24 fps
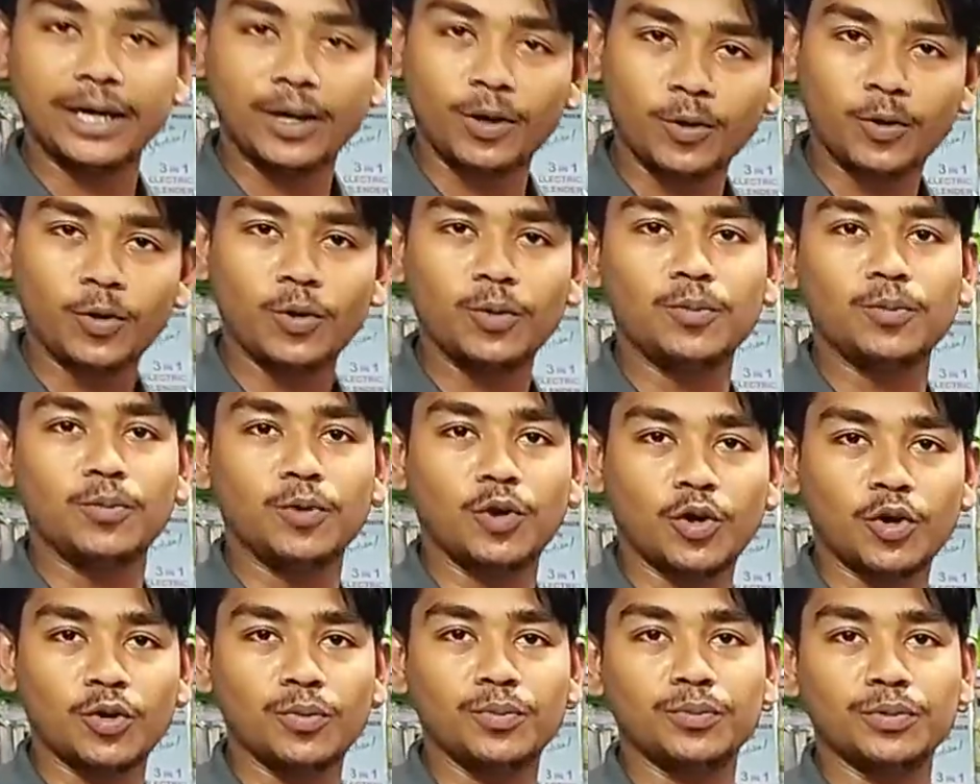এরকম
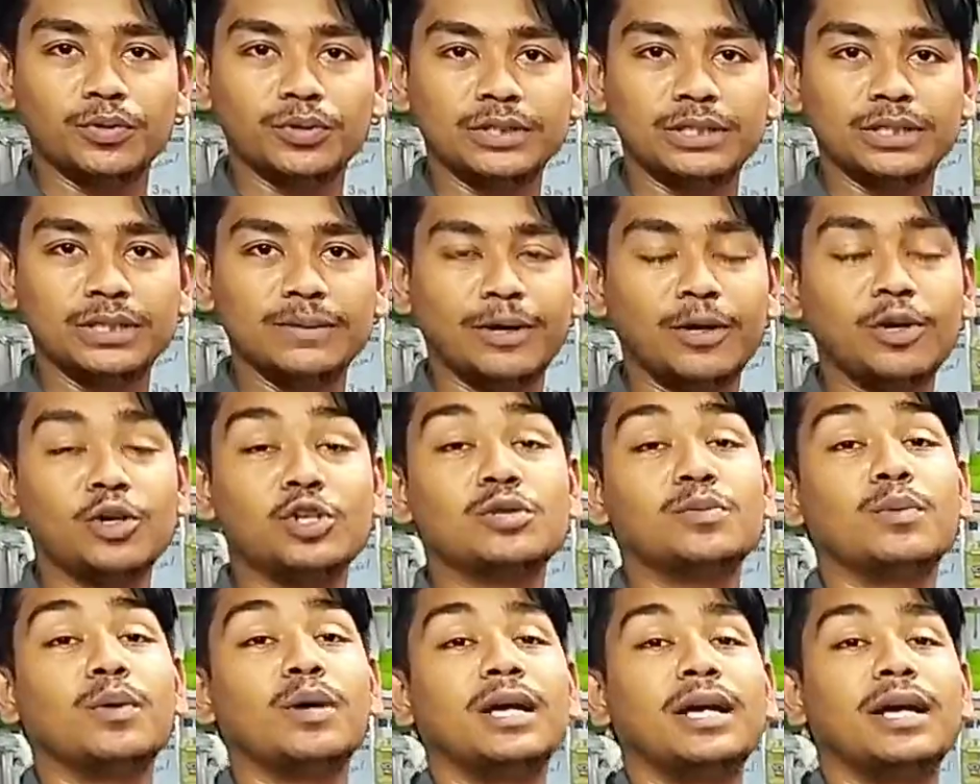গরম পড়ছে মানুষ
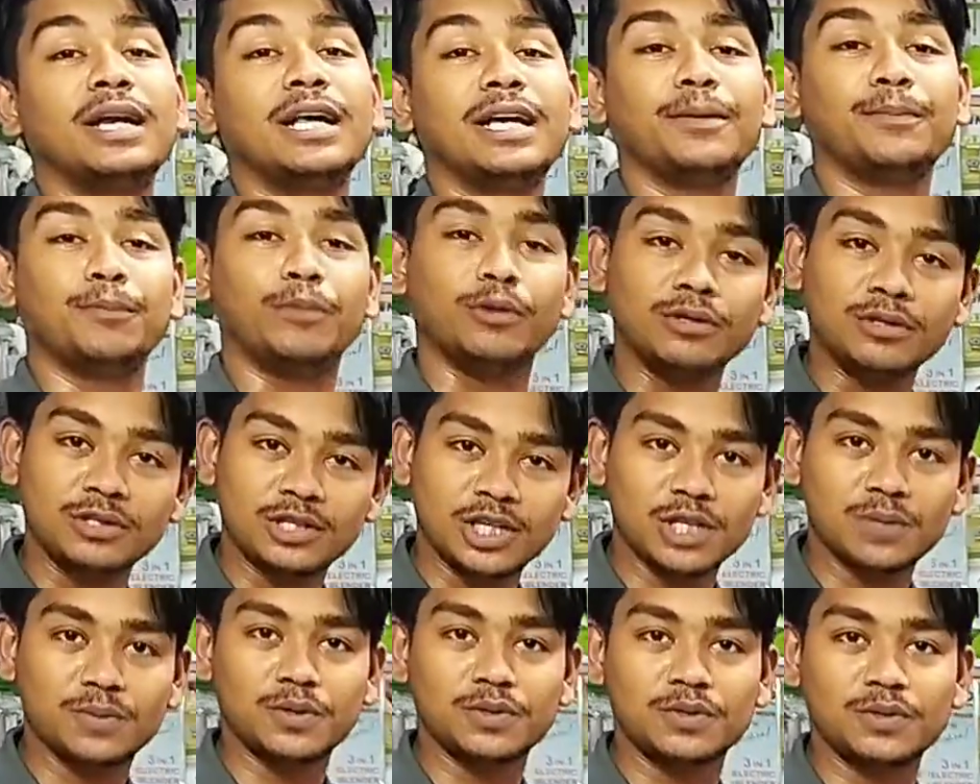বলে নাকি
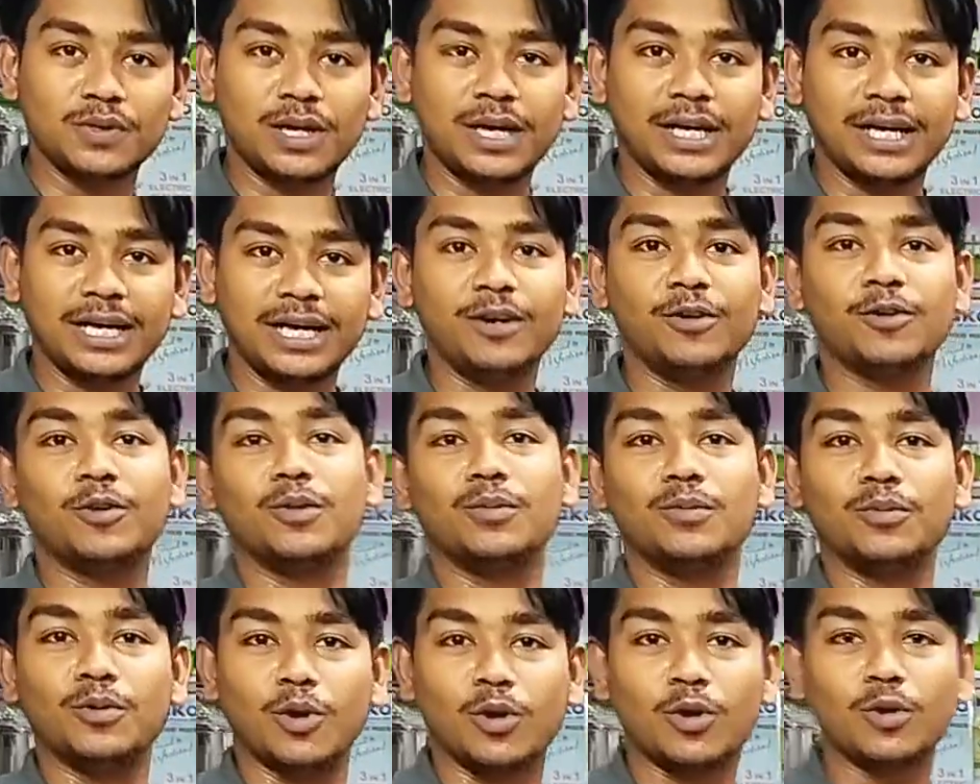পঞ্চাশ বছর আগে
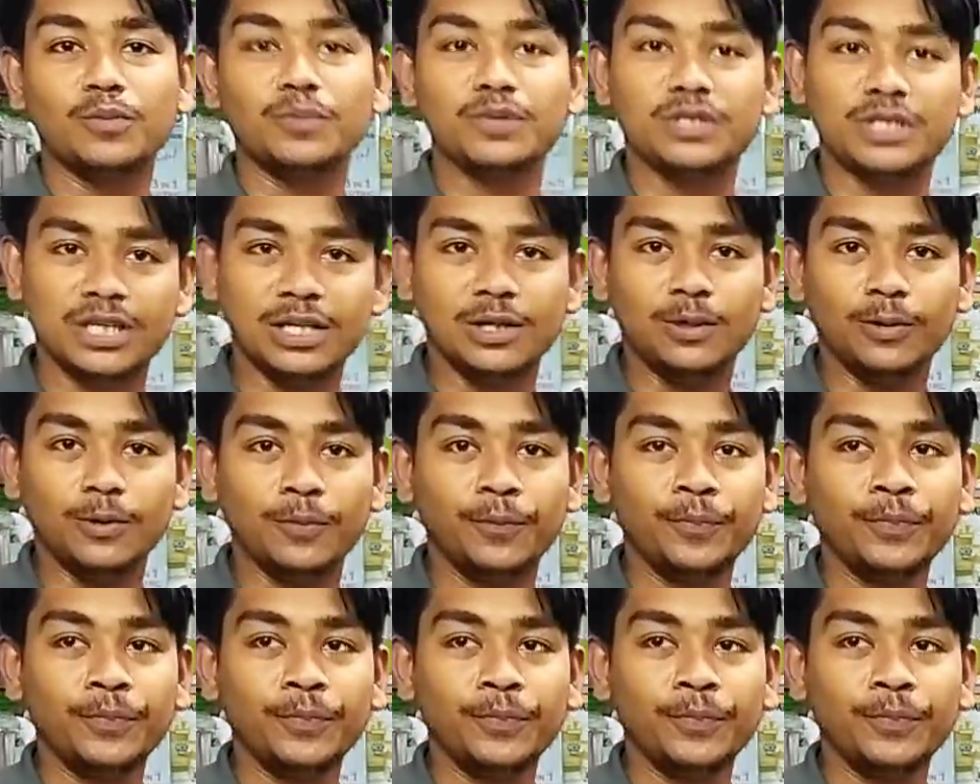এরকম গরম ছিল